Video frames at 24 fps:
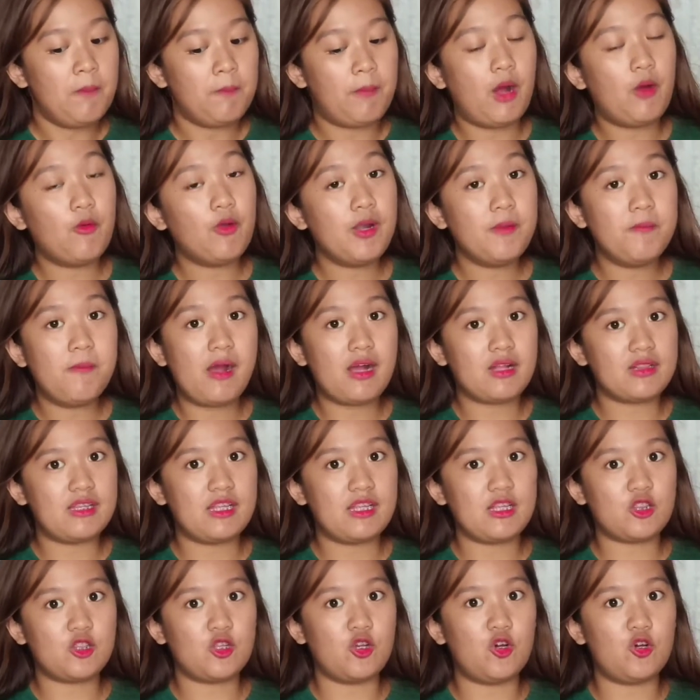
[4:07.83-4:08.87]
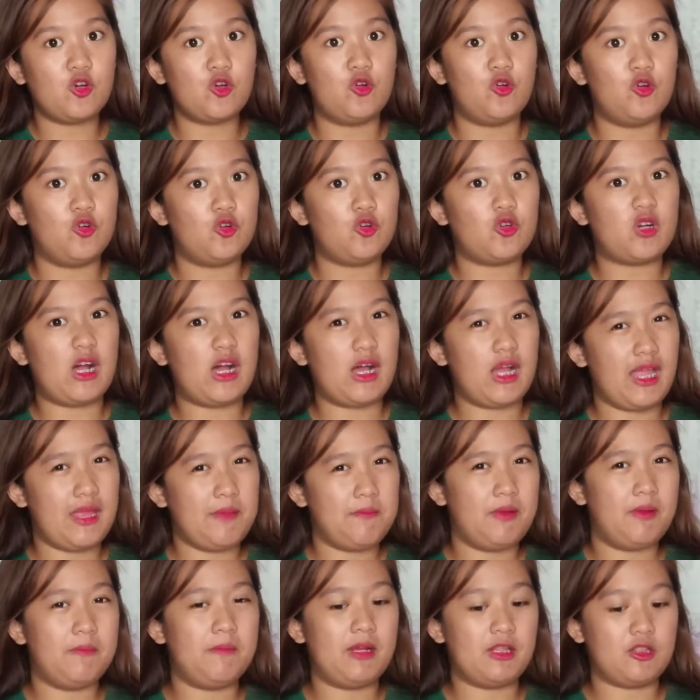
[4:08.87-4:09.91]
power bank na to kung
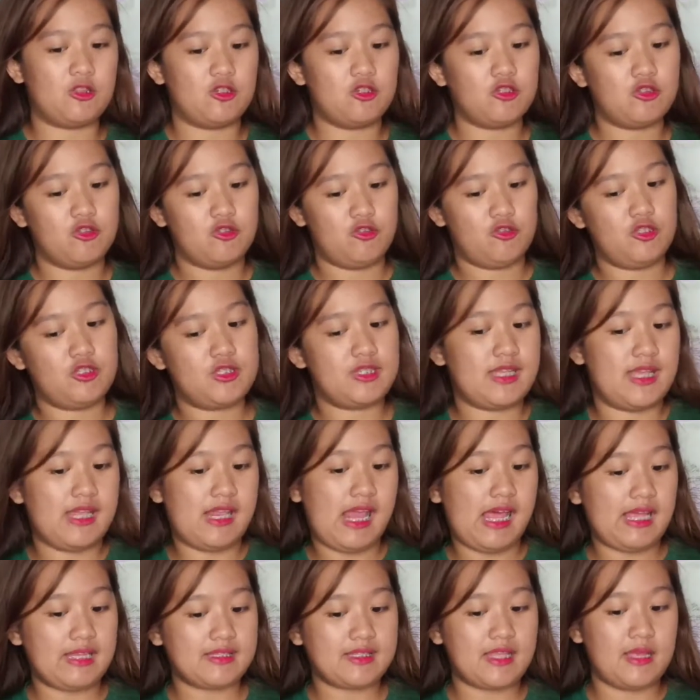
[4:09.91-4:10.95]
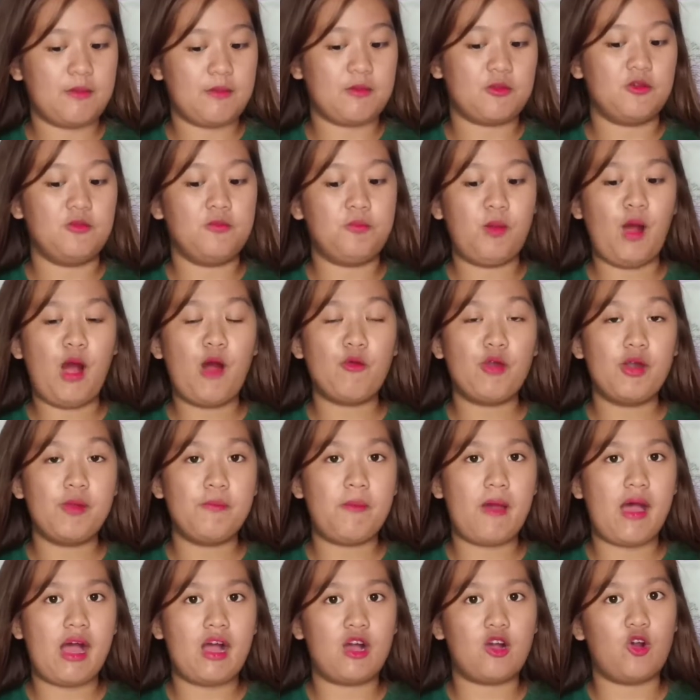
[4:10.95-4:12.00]
kakaiba ba to doon sa last time kung power
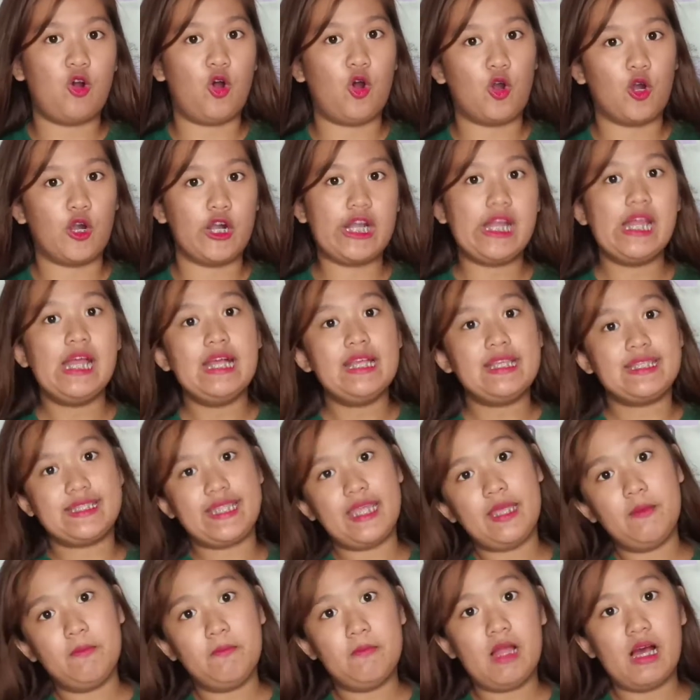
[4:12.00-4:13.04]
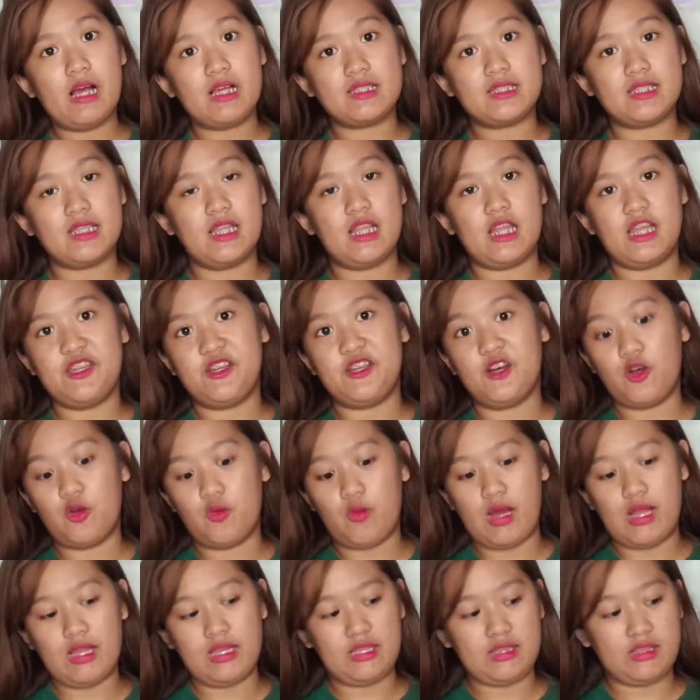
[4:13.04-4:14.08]
bank or same lang sila ng
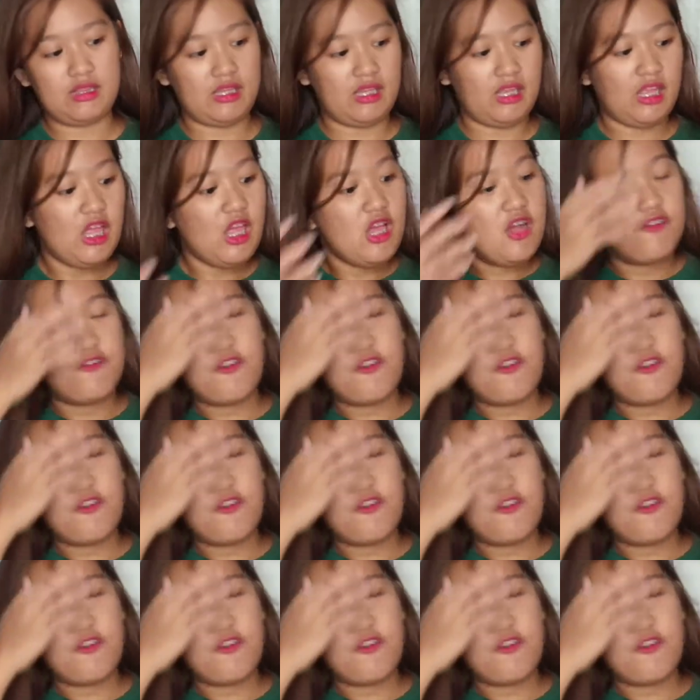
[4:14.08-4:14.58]
quality.